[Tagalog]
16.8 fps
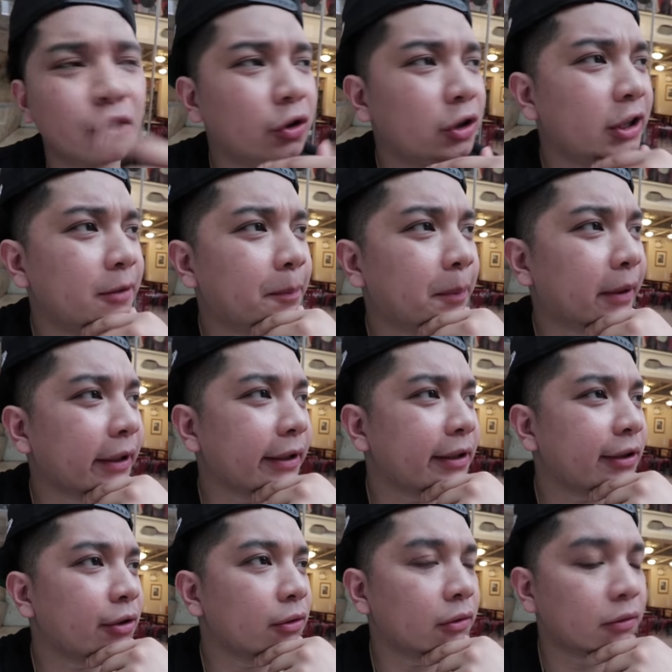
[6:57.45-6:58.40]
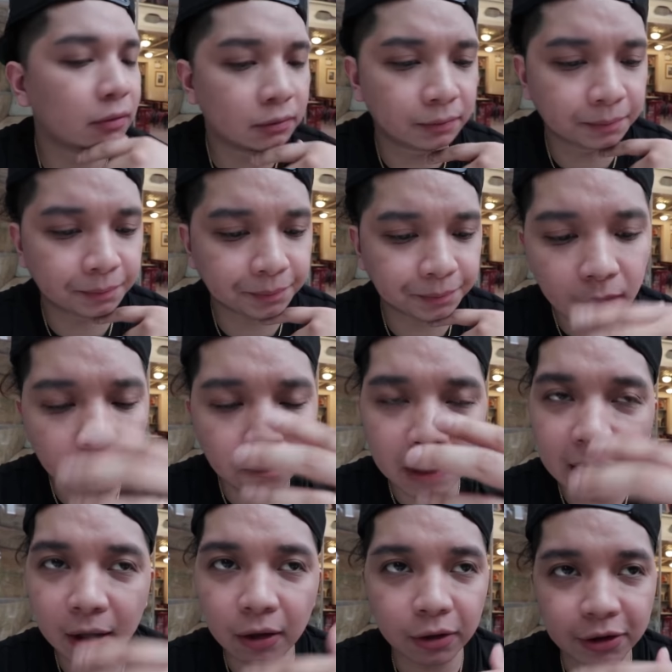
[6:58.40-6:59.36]
Solid pa rin yung
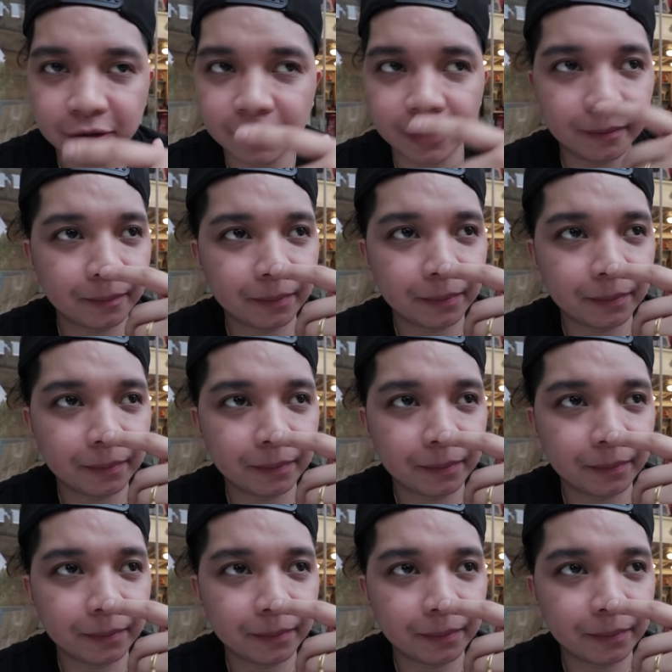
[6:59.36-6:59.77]
bago shrimp.